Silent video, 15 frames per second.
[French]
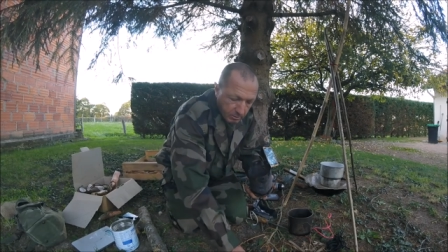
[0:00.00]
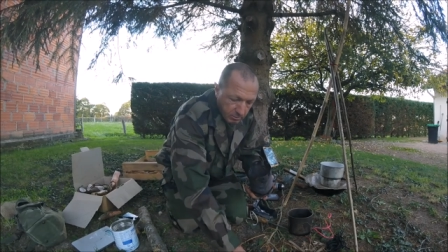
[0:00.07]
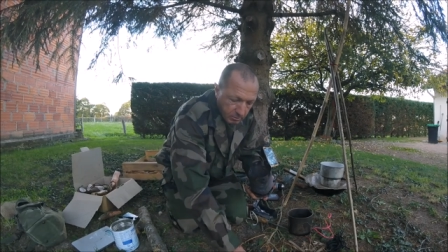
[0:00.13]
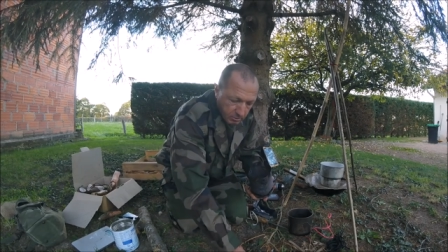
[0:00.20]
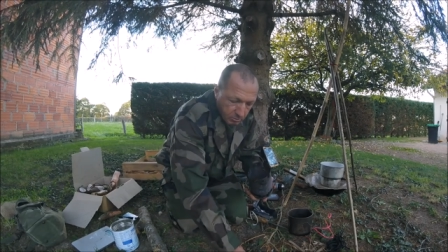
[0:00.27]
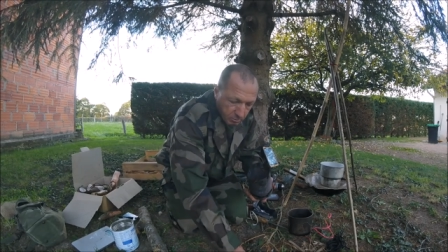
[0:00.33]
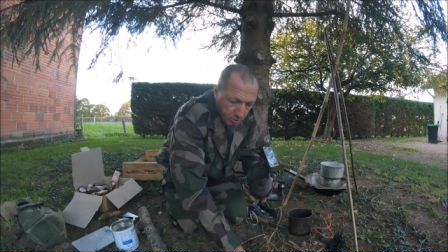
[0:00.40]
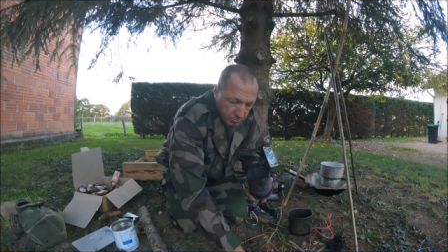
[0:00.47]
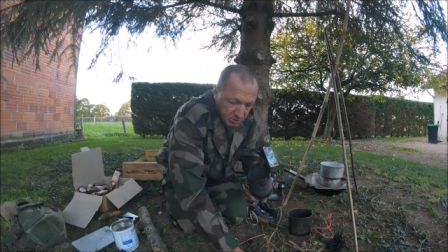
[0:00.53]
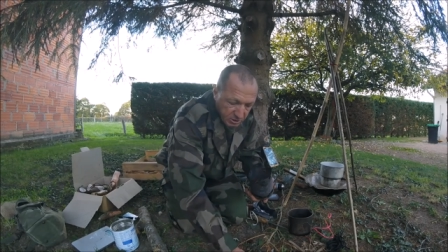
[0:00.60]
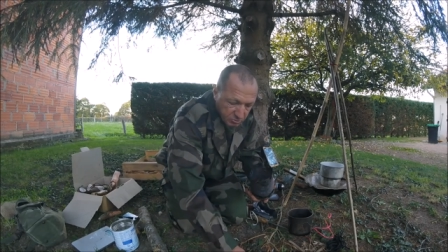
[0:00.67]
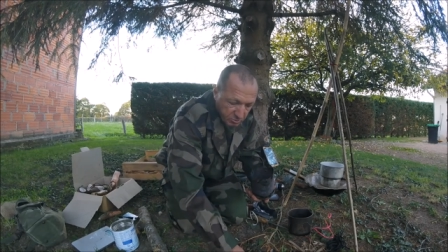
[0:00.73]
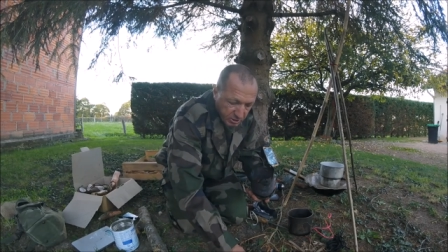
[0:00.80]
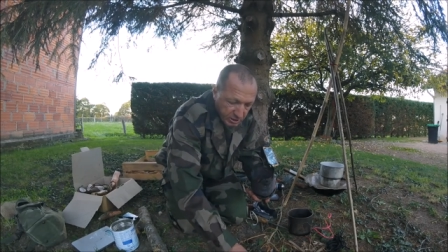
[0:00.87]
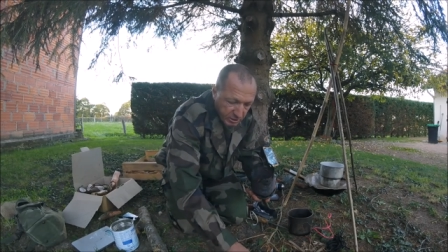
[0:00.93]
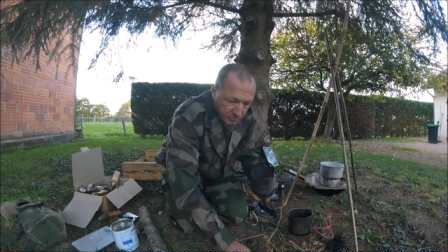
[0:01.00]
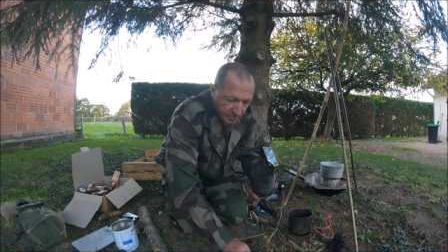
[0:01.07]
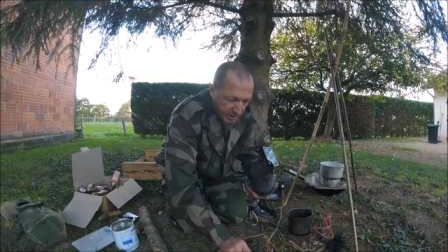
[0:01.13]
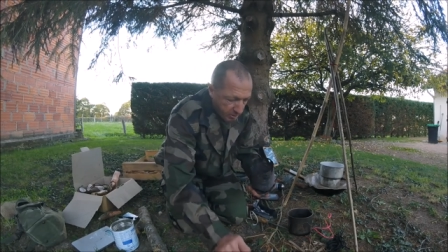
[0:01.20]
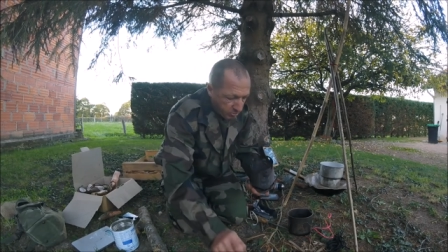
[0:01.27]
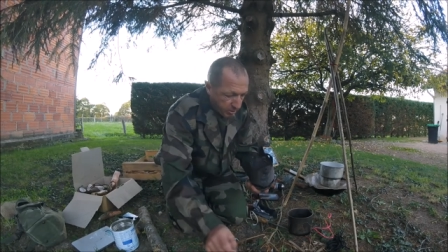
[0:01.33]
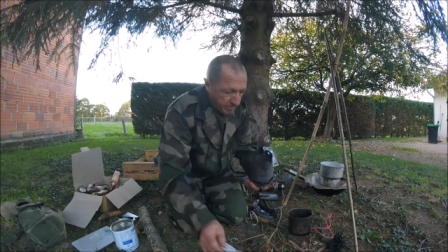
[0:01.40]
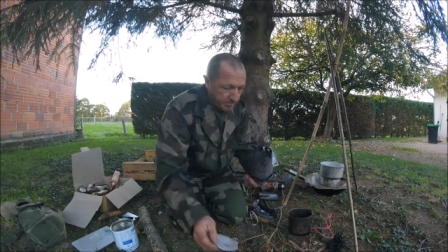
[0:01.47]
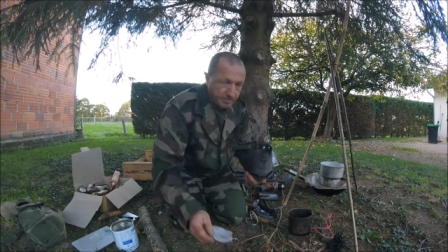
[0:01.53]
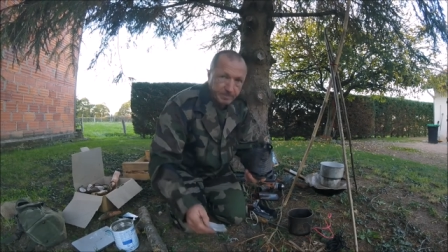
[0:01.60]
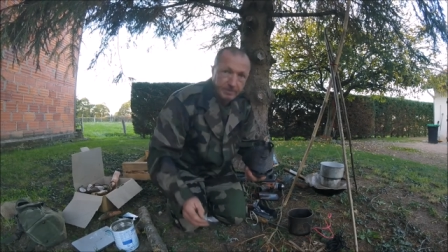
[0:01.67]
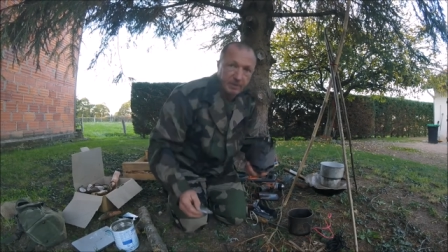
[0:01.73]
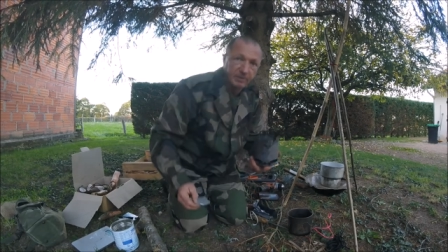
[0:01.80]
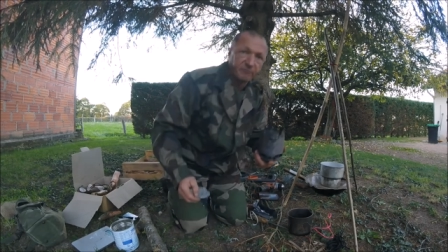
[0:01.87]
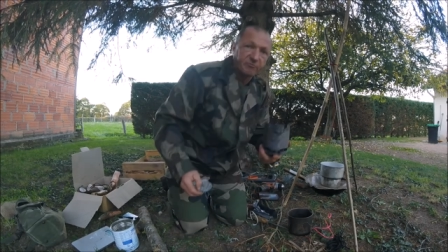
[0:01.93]
Euh, comme ça, je m'enquiquine pas.
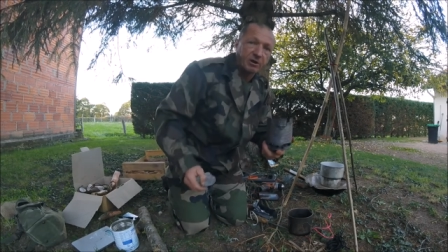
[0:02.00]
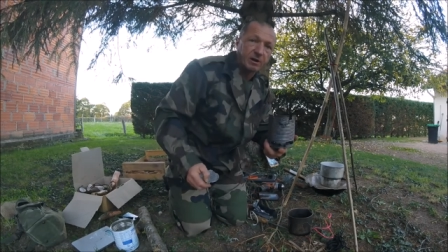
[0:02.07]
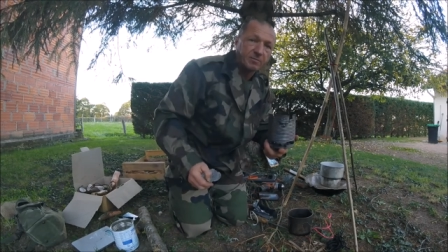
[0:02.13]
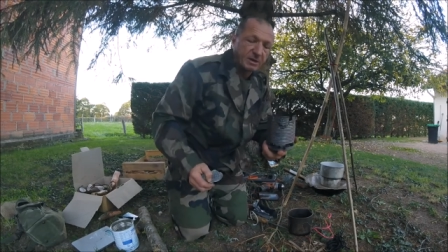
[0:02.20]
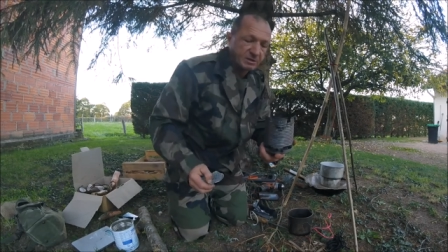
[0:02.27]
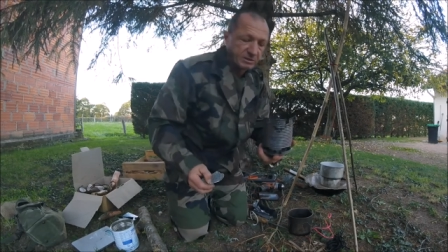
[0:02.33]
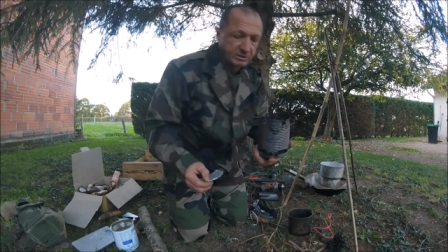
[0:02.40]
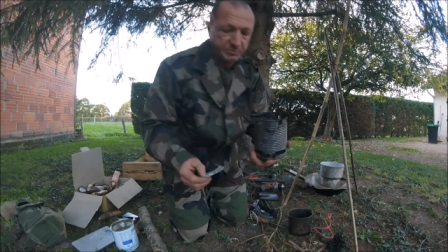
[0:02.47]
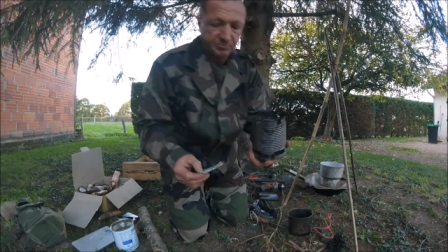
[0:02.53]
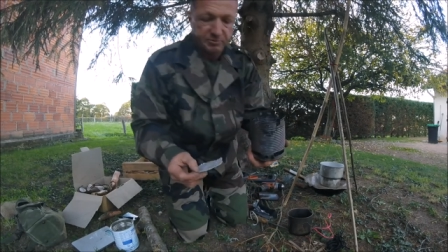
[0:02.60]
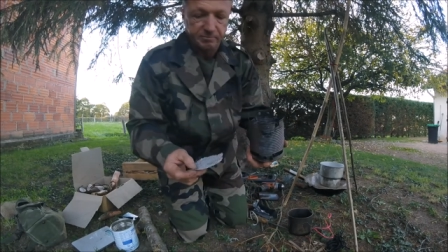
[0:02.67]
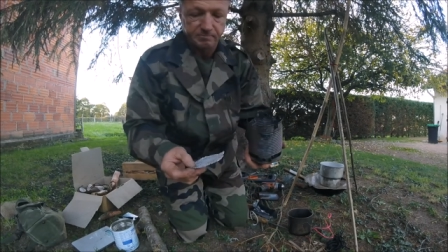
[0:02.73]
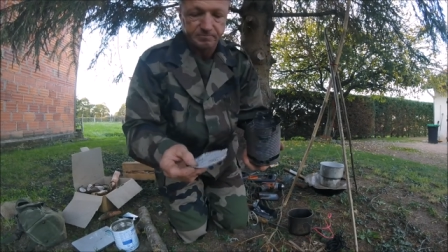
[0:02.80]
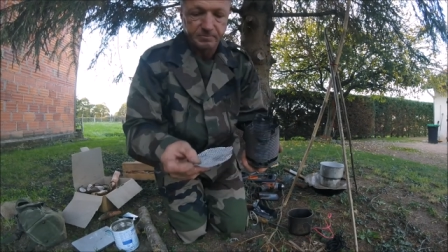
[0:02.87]
Et voilà le principe.